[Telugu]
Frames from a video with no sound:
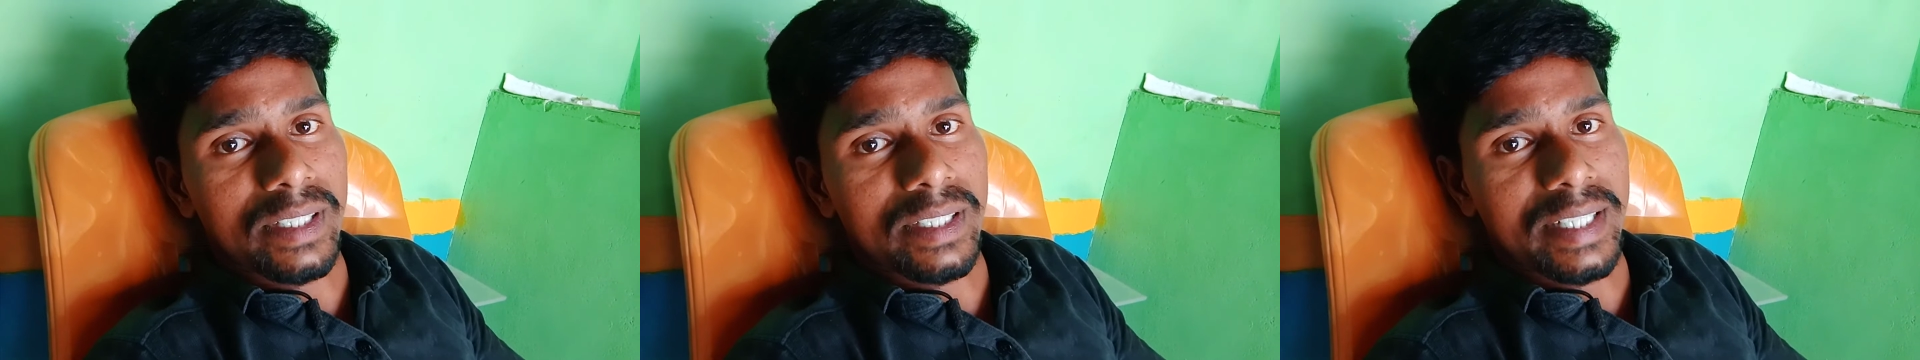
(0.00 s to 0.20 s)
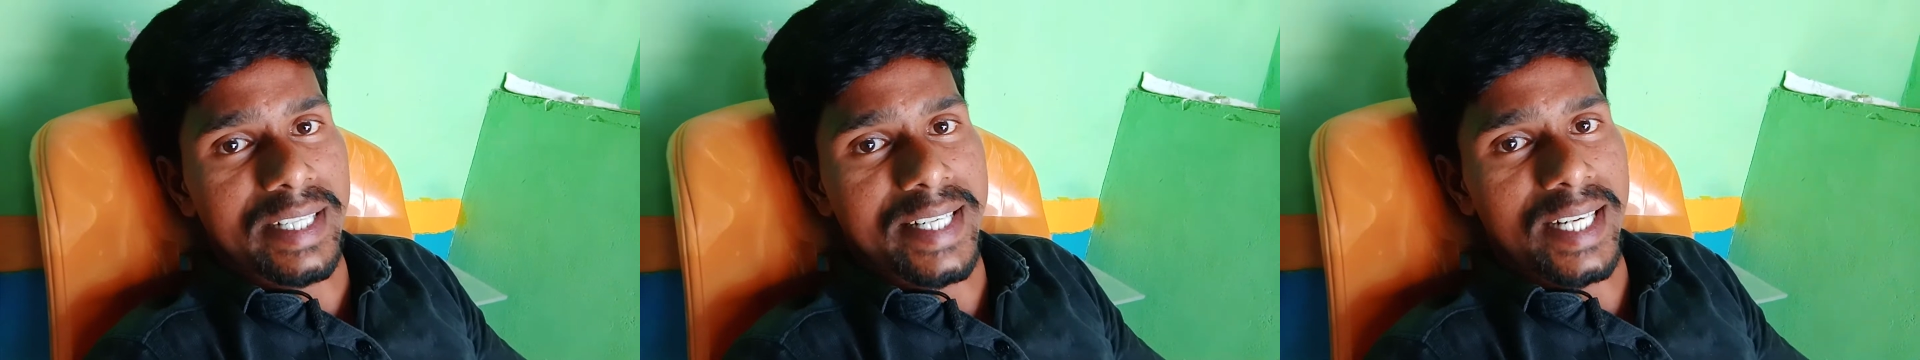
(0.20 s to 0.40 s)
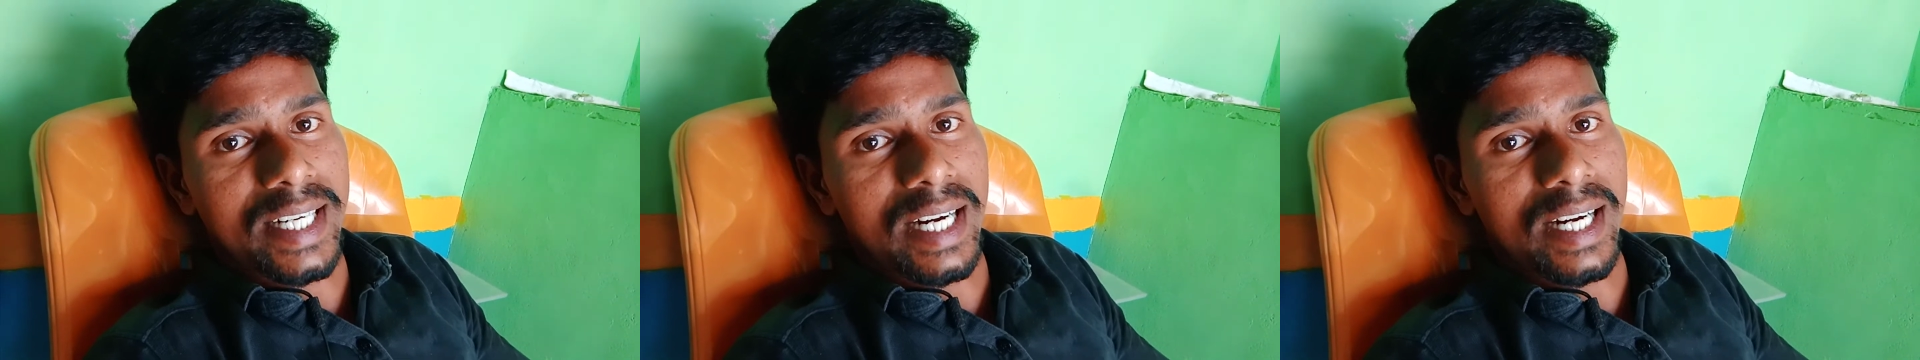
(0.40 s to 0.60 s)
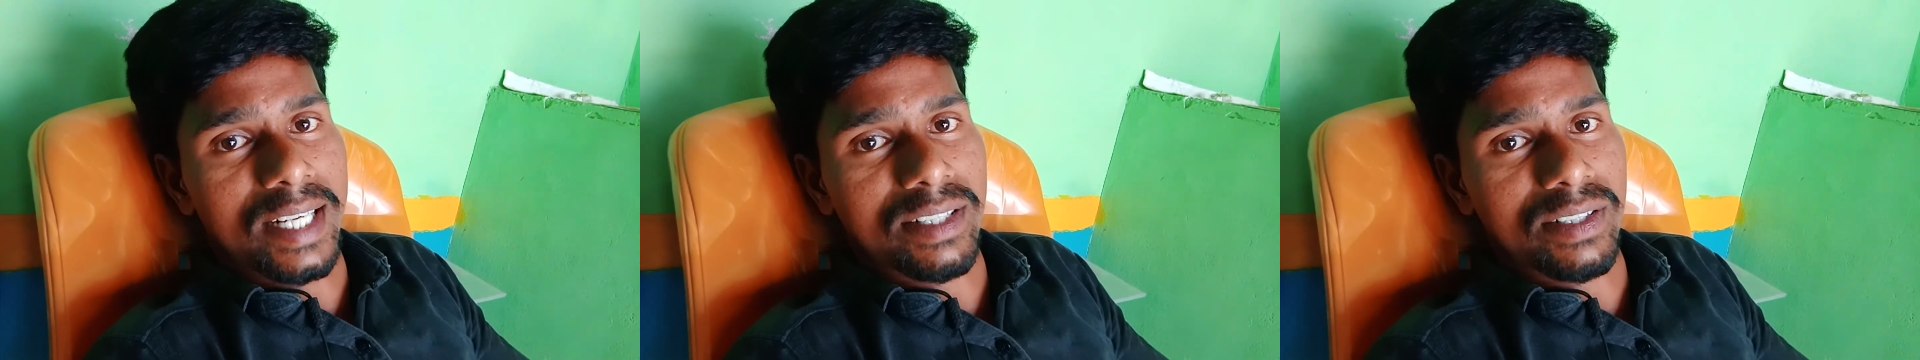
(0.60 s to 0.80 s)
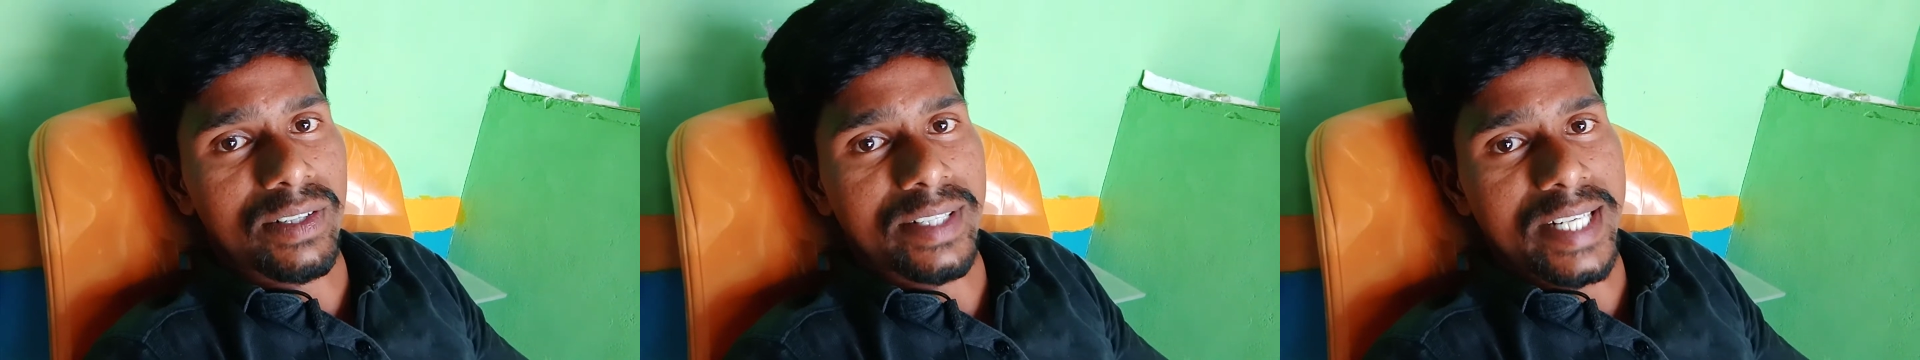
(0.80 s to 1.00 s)
నిజంగా
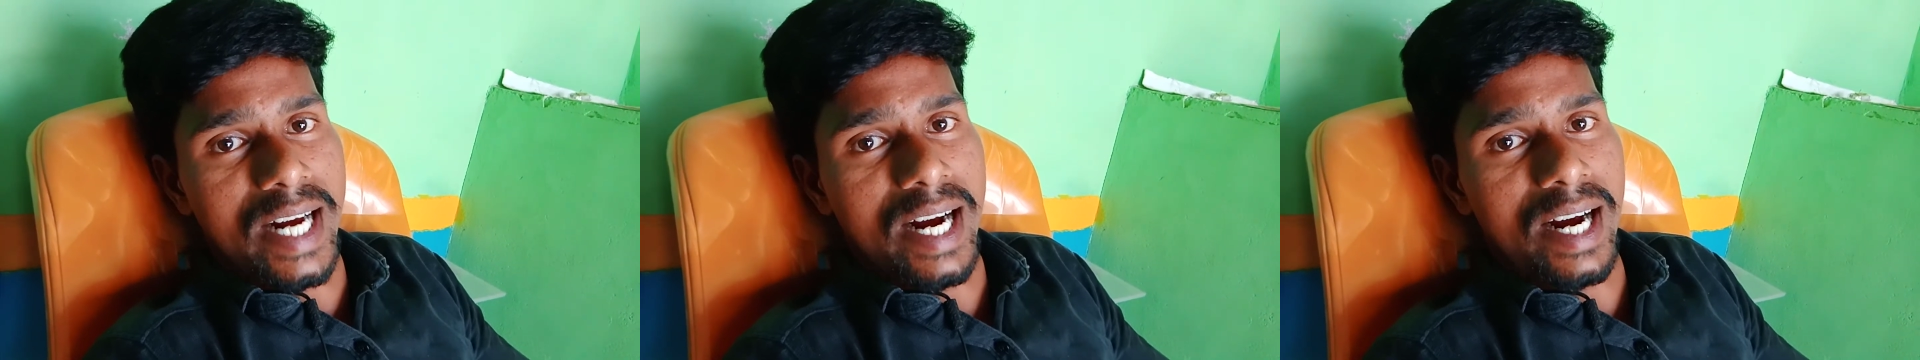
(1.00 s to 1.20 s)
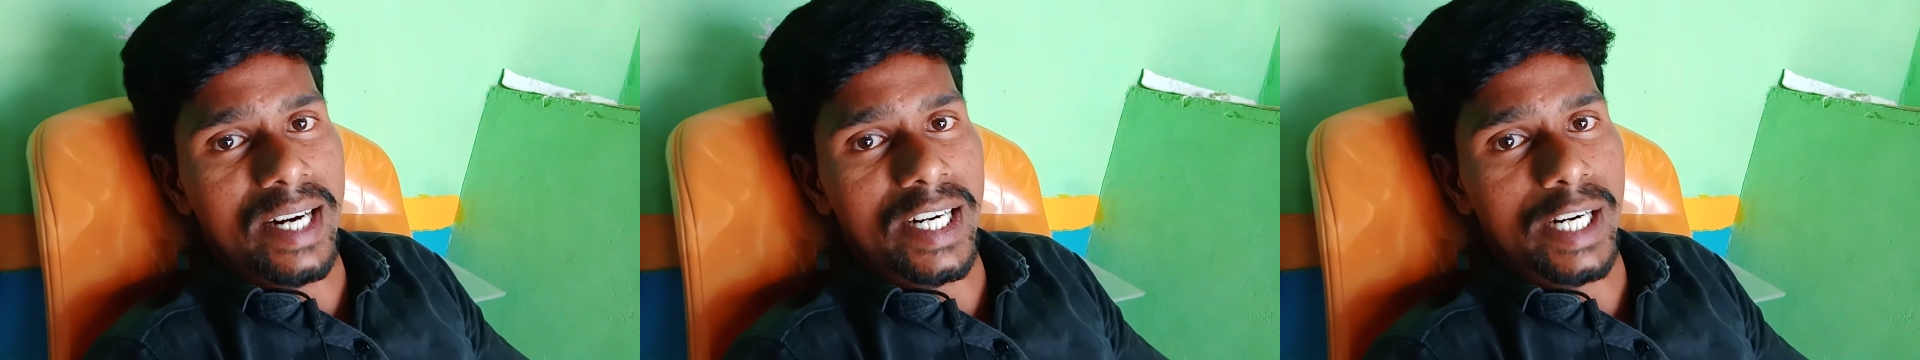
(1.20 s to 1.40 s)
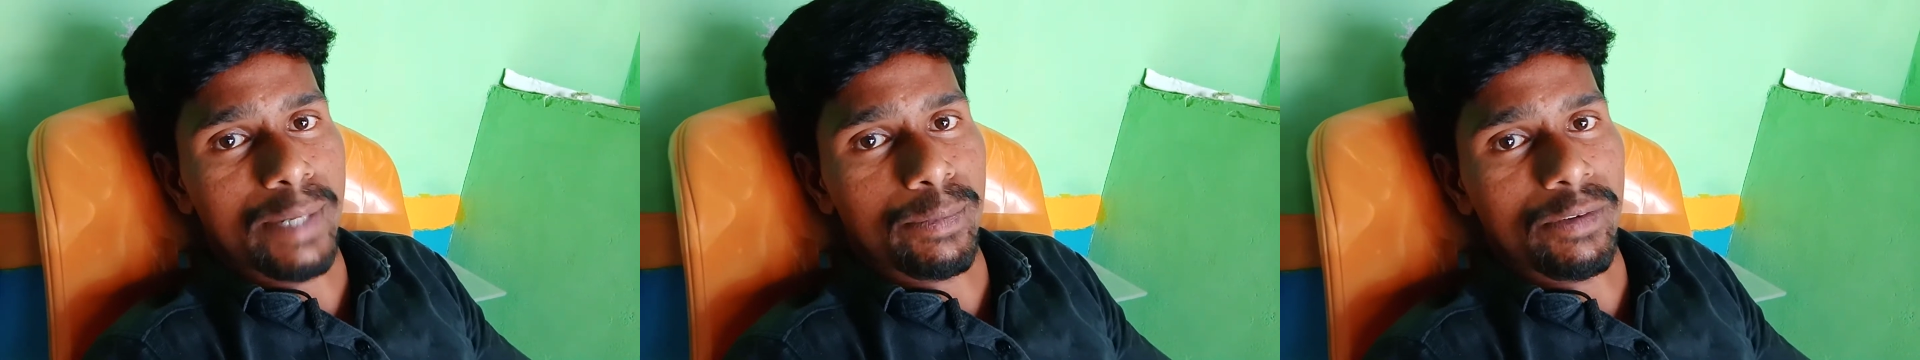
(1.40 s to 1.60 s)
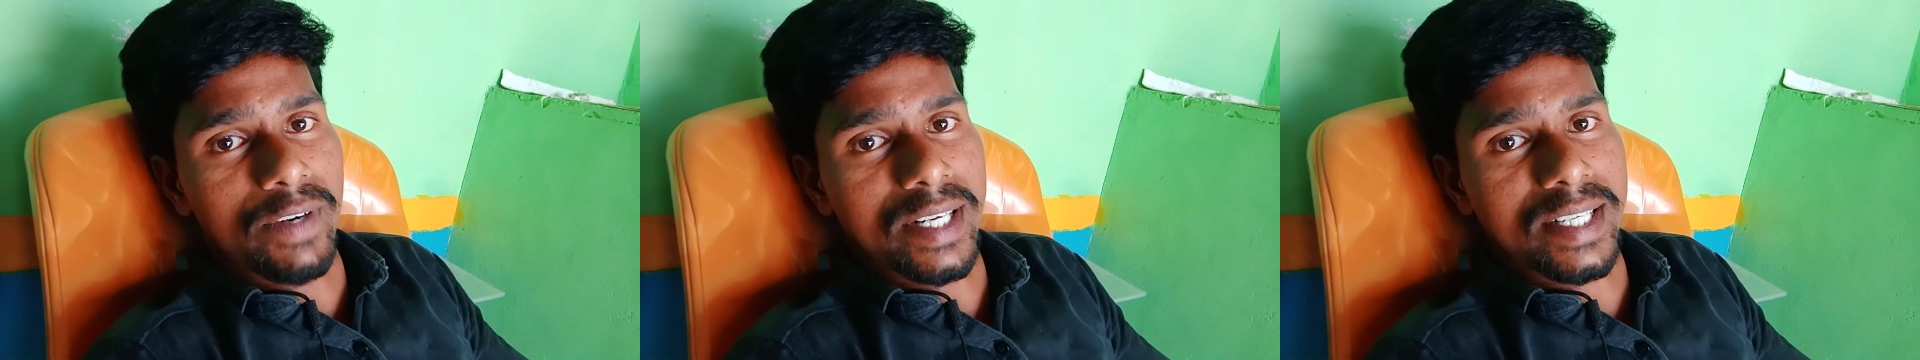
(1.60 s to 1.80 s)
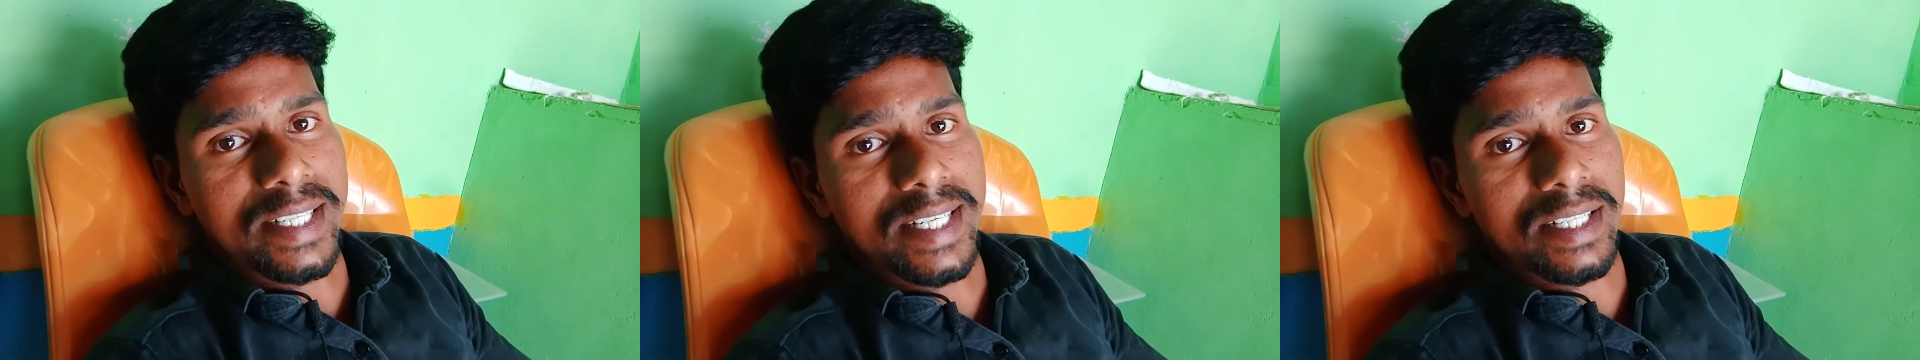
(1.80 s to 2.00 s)
అసలు చాలా డబ్బులు
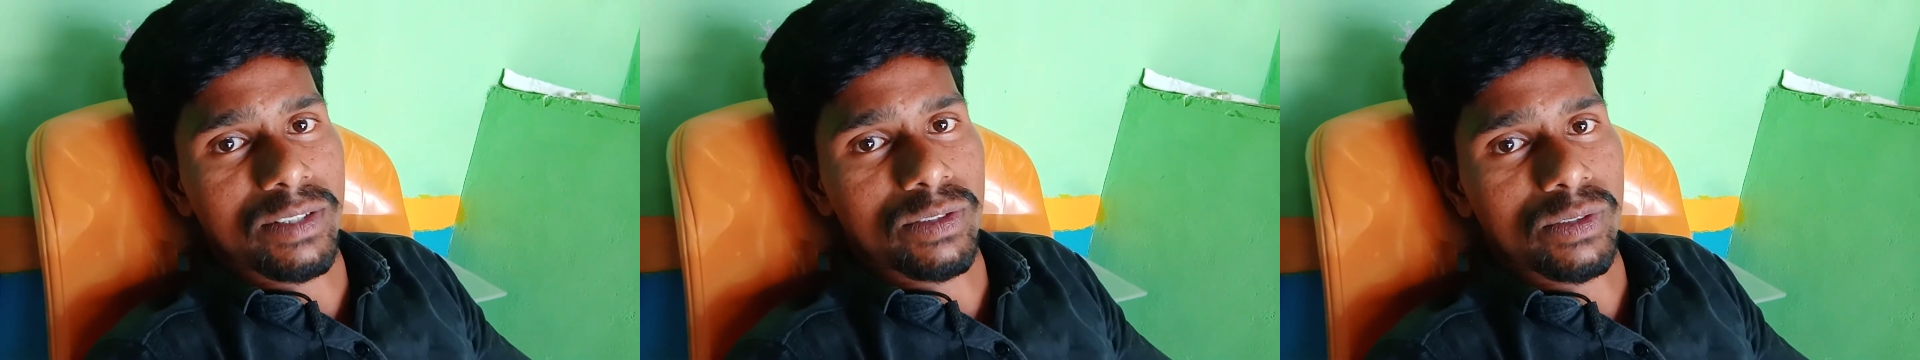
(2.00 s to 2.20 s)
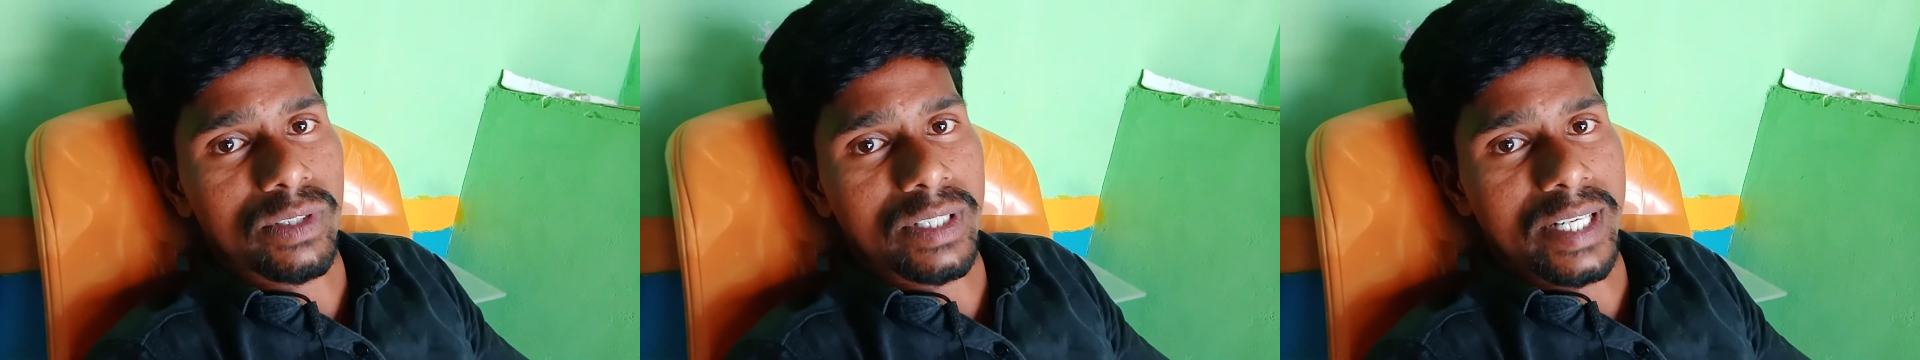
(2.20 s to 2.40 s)
వేస్ట్ చేస్తూ